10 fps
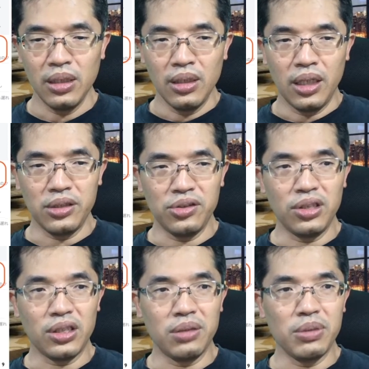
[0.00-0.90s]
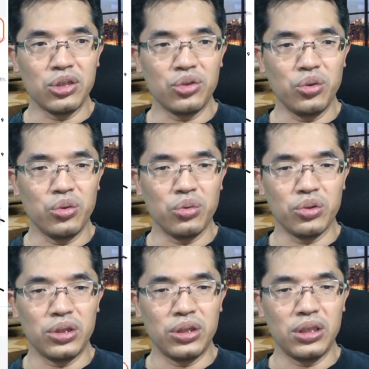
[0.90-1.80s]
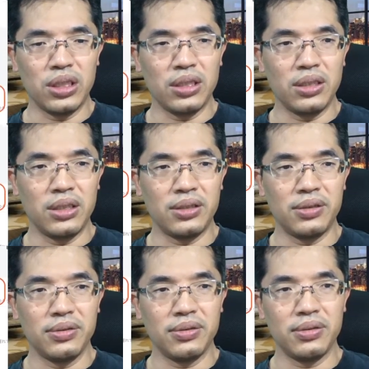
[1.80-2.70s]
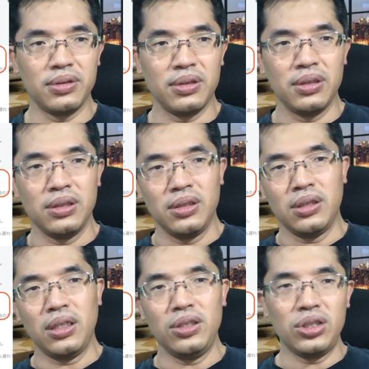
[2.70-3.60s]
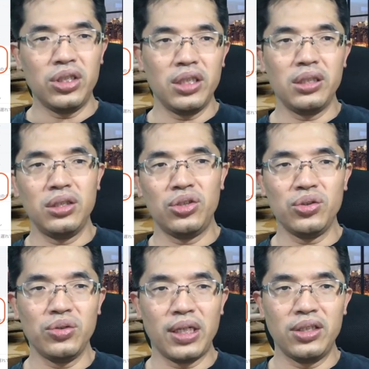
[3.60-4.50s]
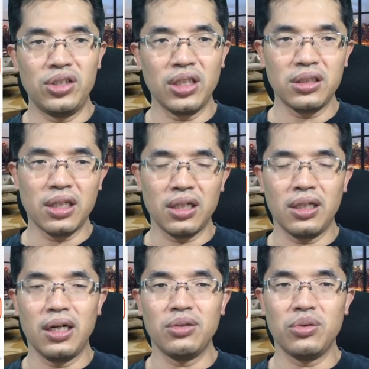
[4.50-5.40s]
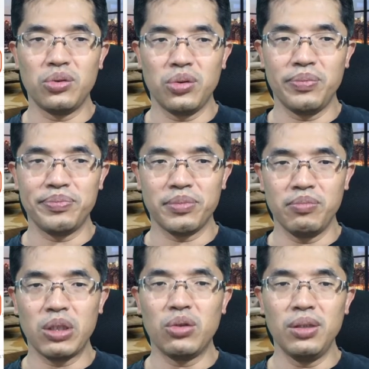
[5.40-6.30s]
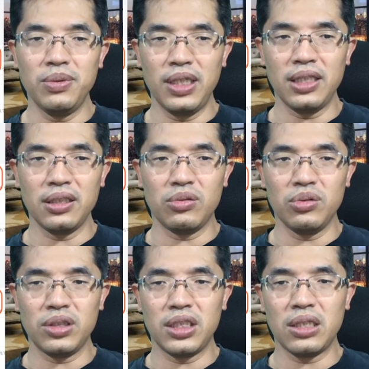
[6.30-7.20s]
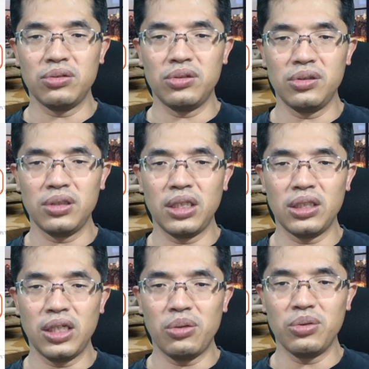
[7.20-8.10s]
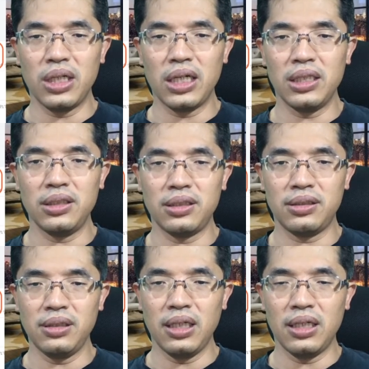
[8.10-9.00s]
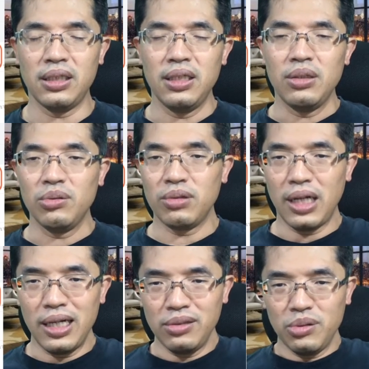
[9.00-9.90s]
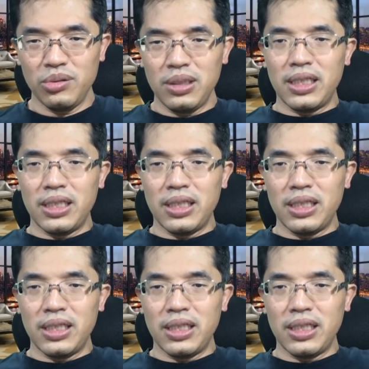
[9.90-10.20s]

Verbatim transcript: はい、続いていきましょう。こちらです。はい、2020年7月から変わること。まあ、これもね、この企画続けて結構長いんですが、この変わることはで